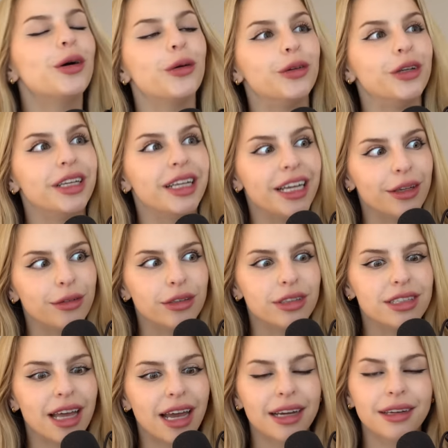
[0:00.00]
Und ich würde
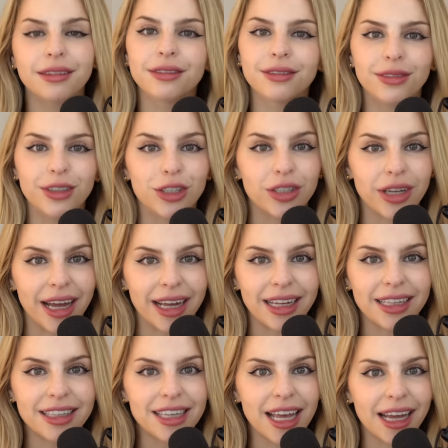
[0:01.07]
sagen, wir steigen
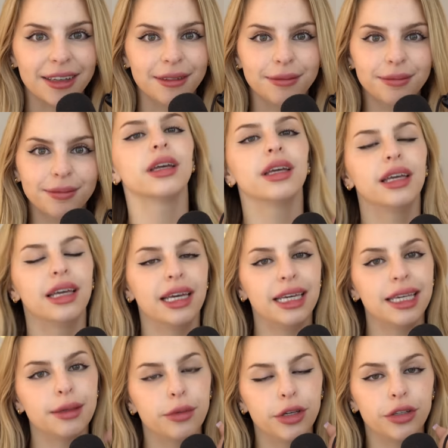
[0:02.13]
jetzt ein.
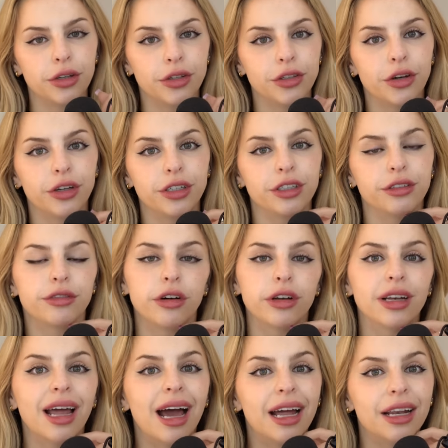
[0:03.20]
Ich möchte euch heute
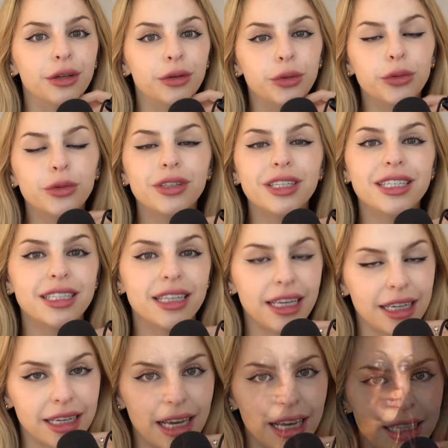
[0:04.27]
von Anu
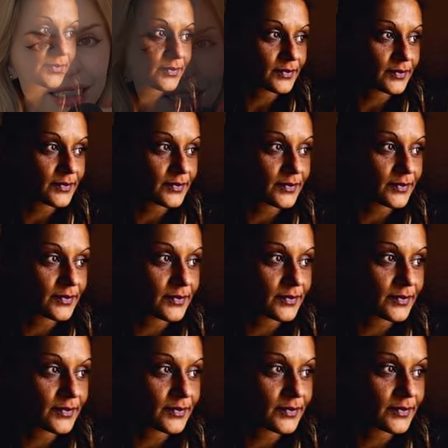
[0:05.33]
Singh erzählen.
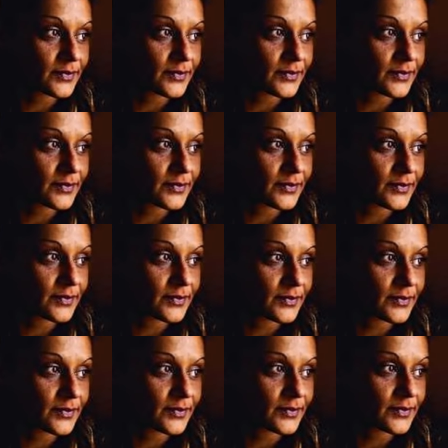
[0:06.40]
Sie ist am 3.
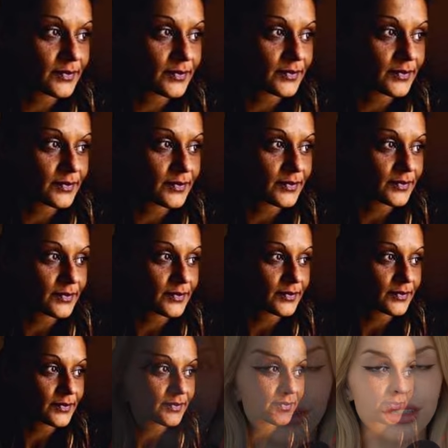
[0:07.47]
September
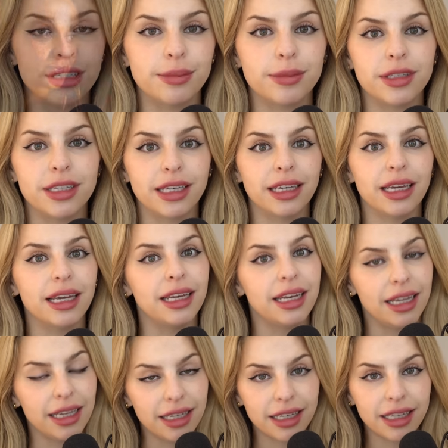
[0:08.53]
1972 in
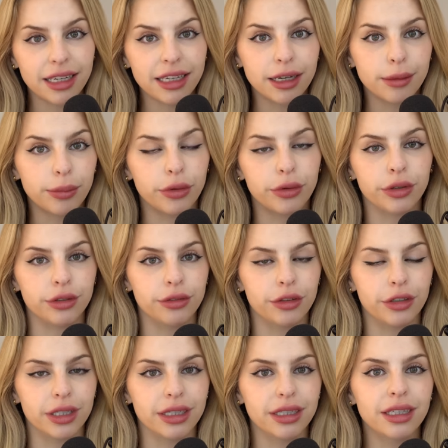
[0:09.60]
Indien geboren
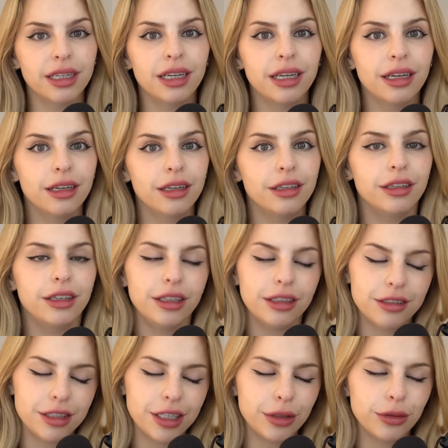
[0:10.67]
worden.
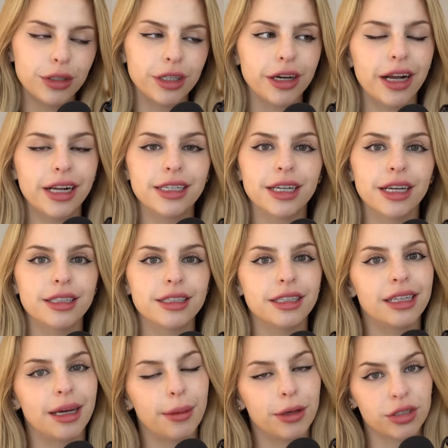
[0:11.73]
Sie und ihre Eltern
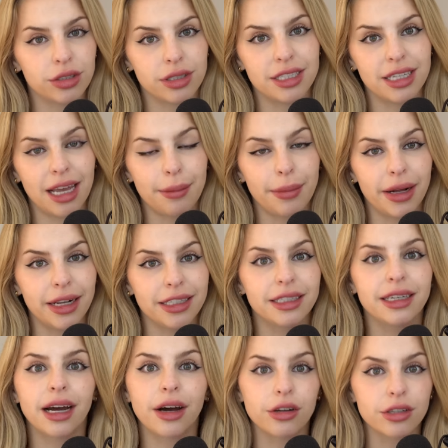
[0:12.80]
sind aber schon sehr bald
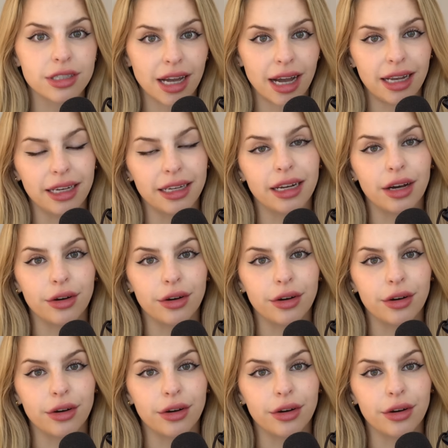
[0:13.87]
nach Australien